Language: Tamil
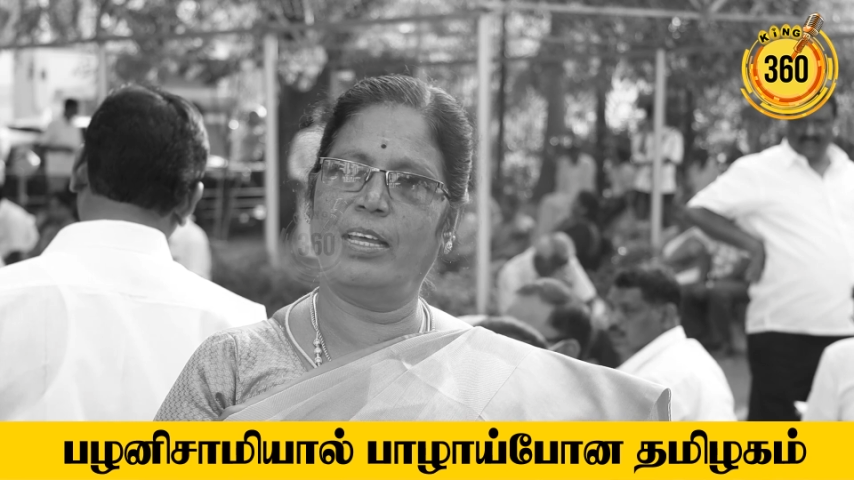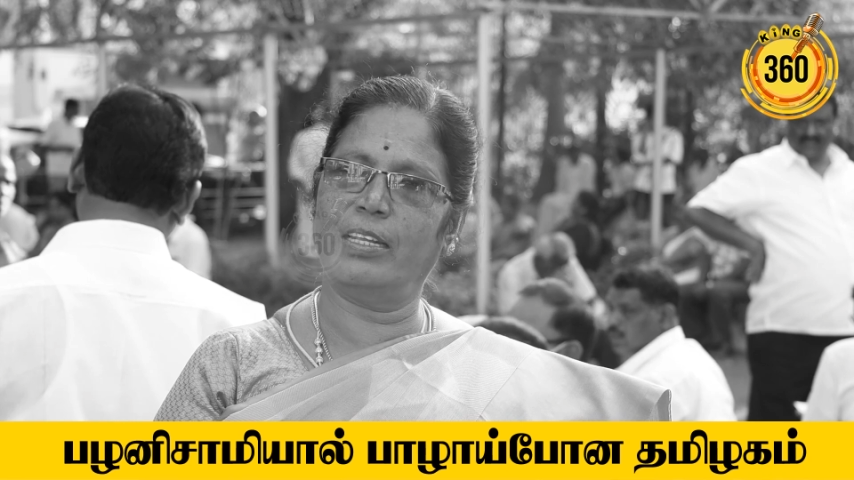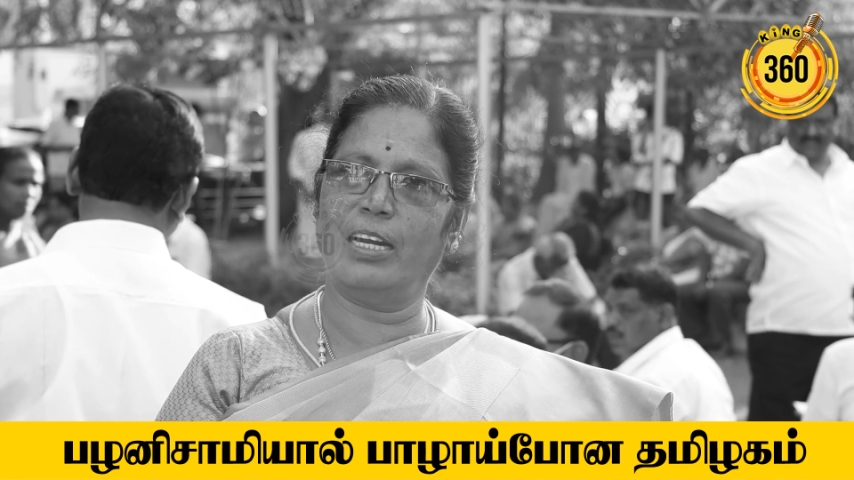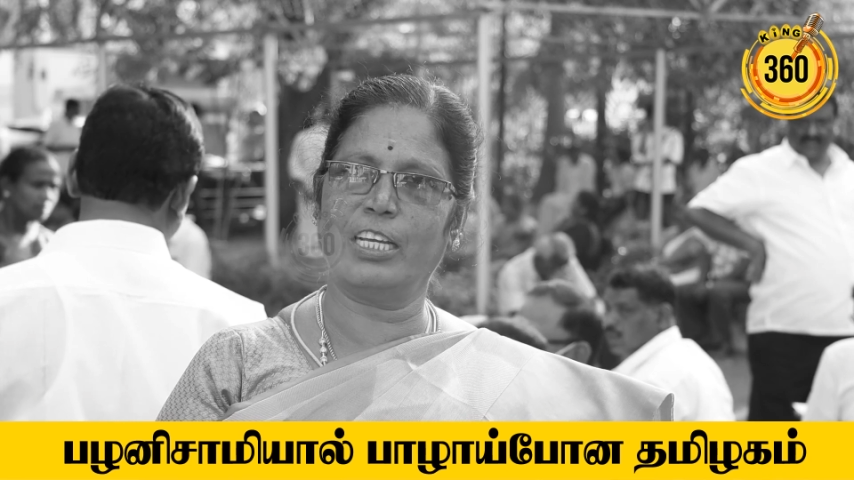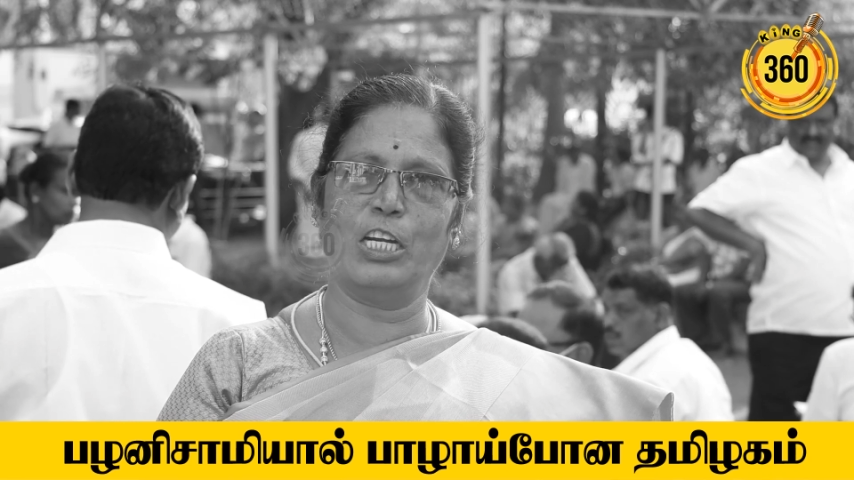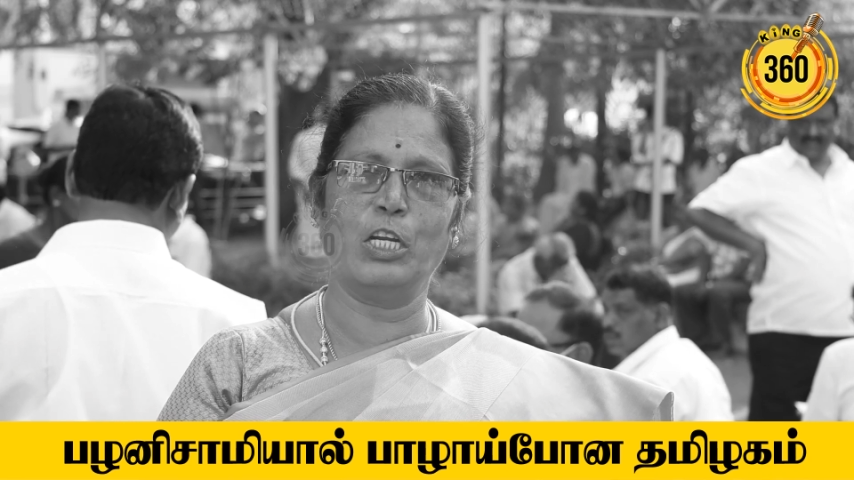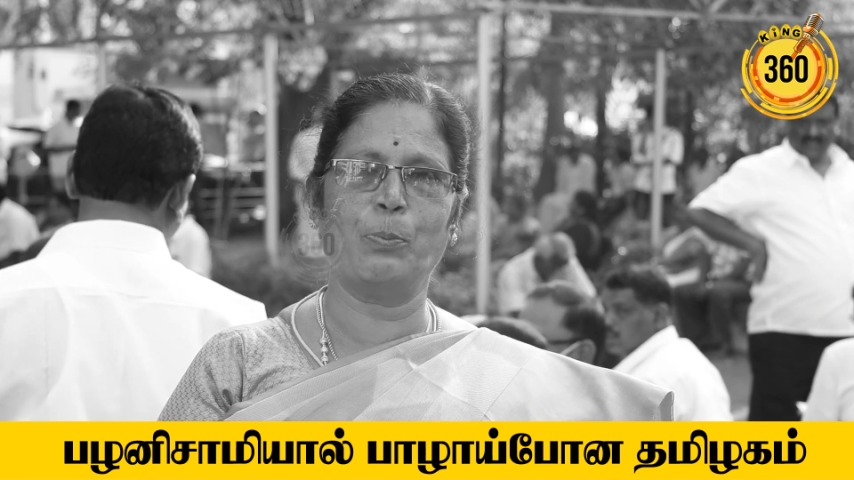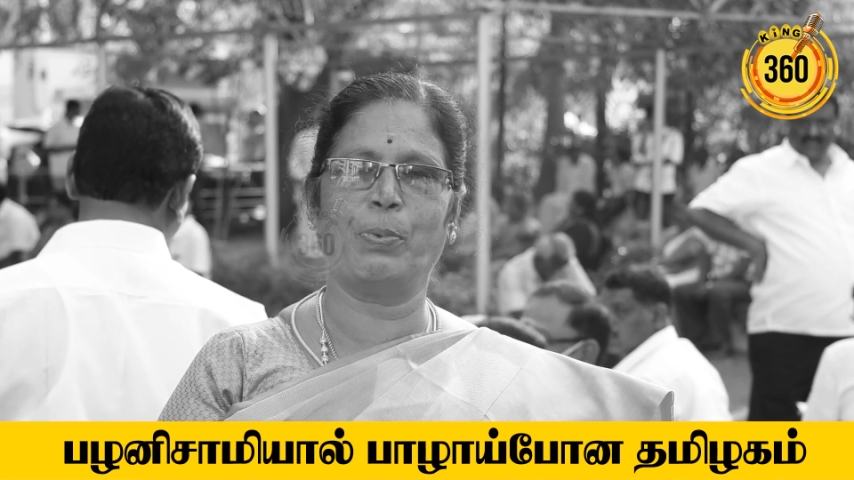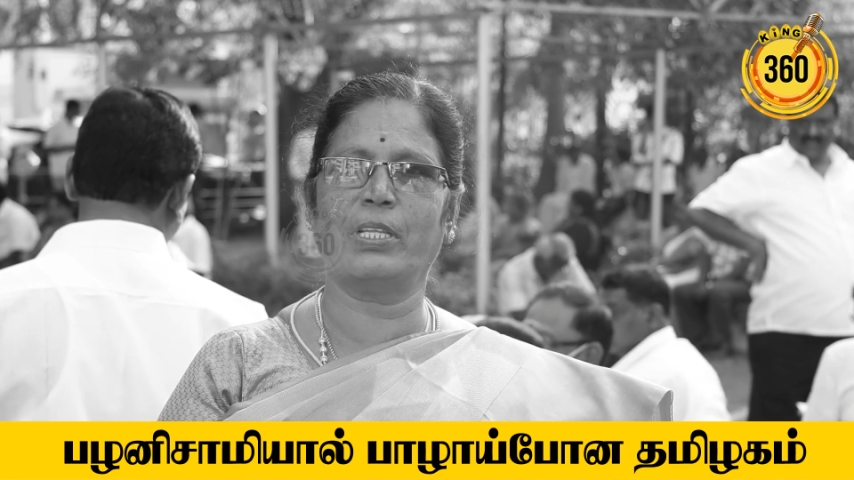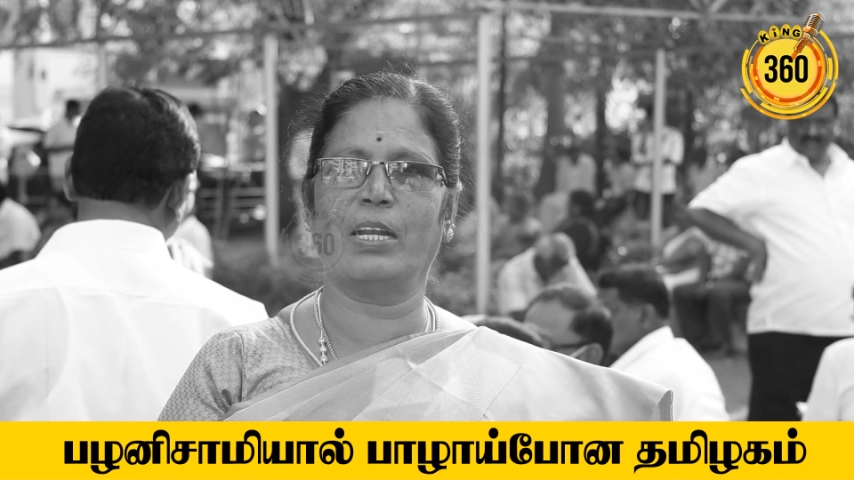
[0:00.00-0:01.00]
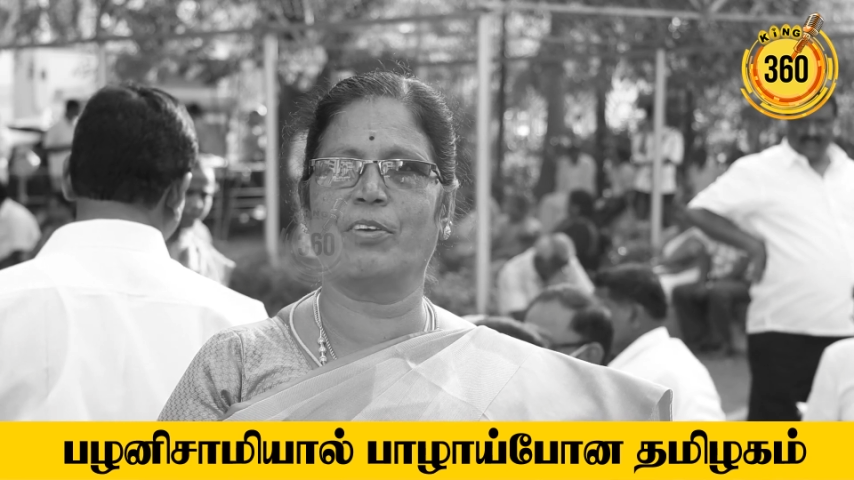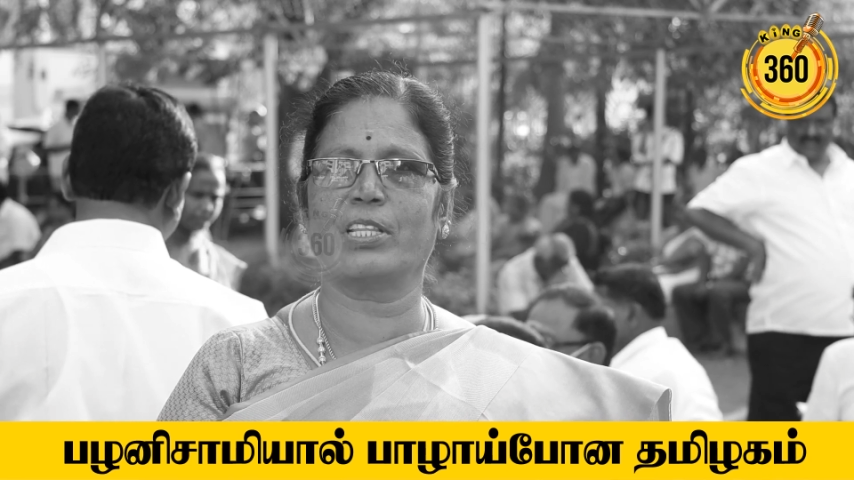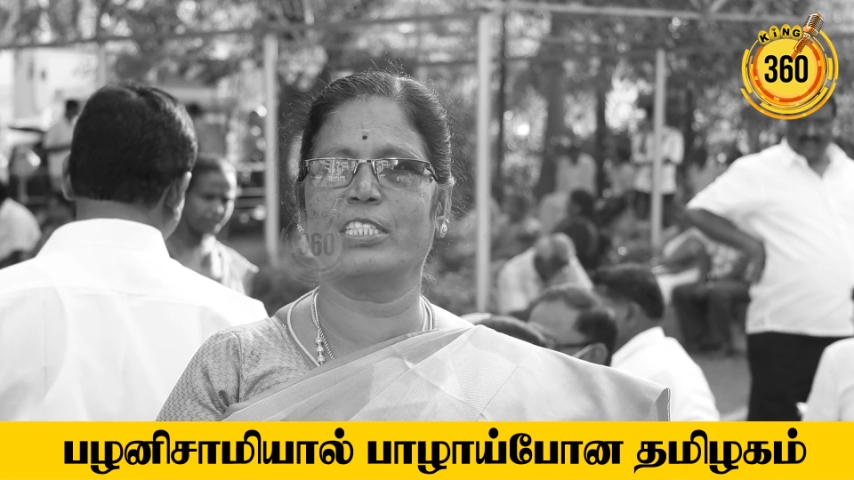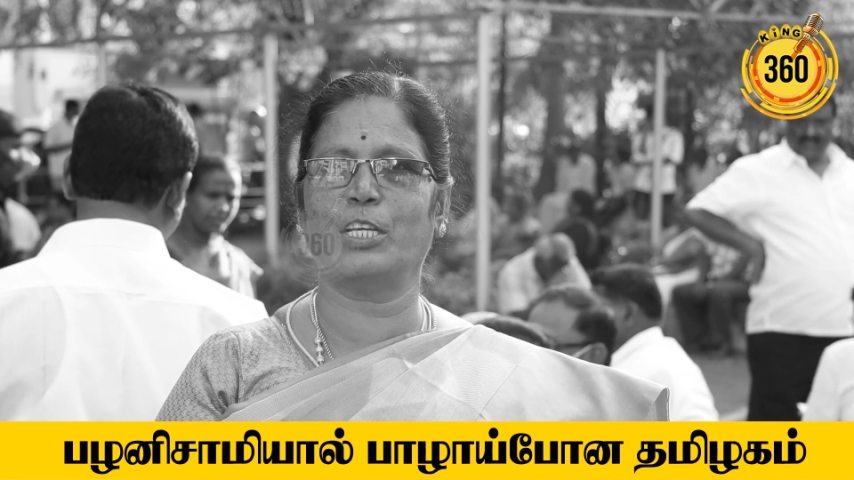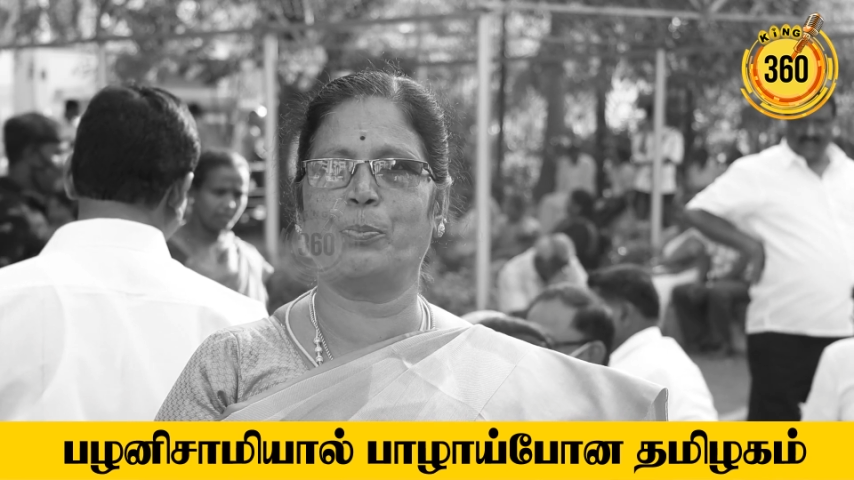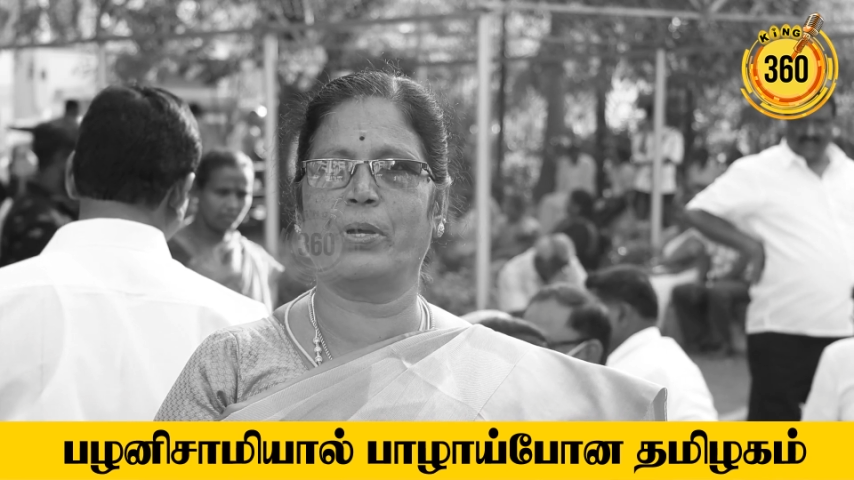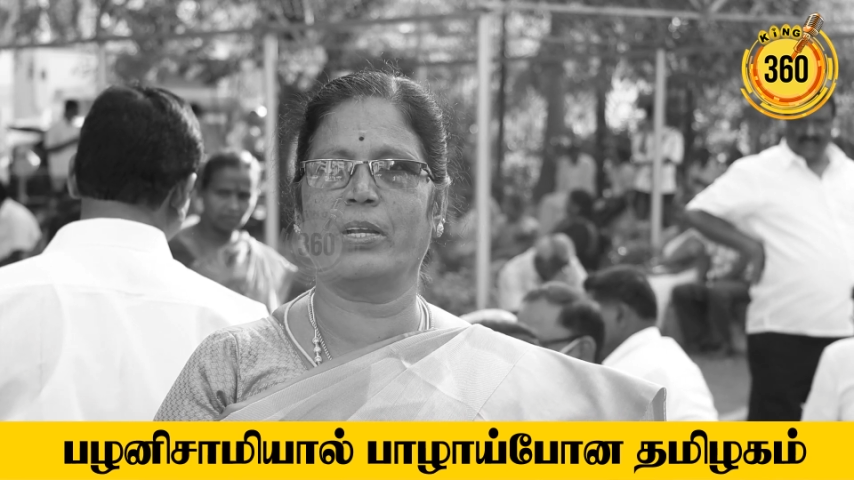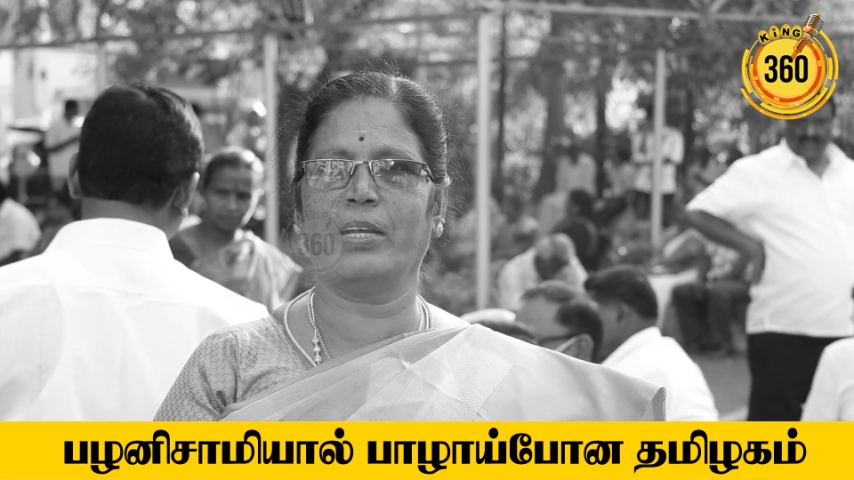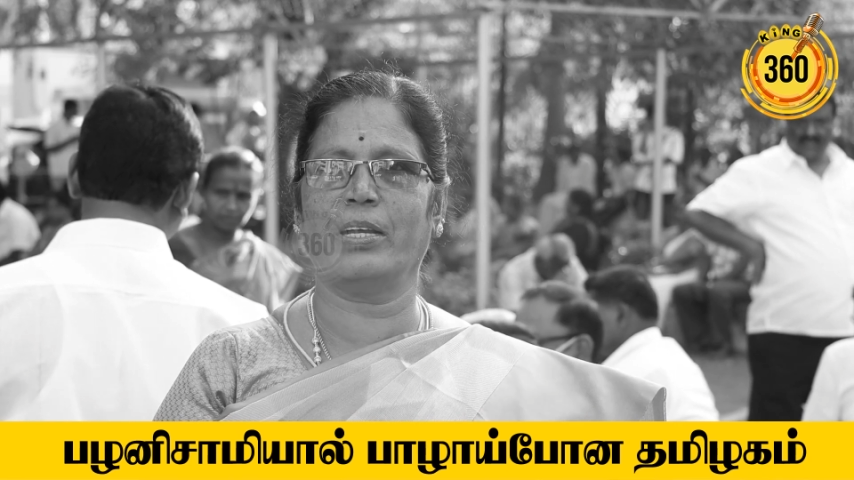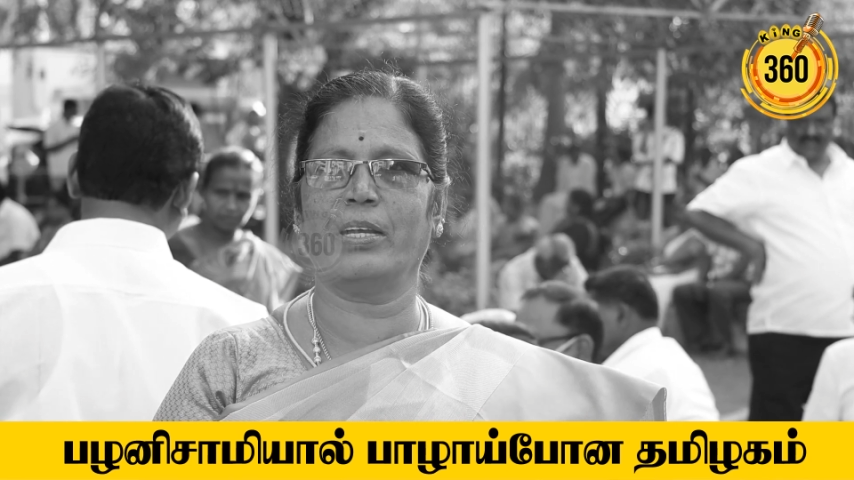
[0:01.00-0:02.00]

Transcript: அதனால் கண்டிப்பாக தலைவர் தான் ஜெயிப்பாருங்க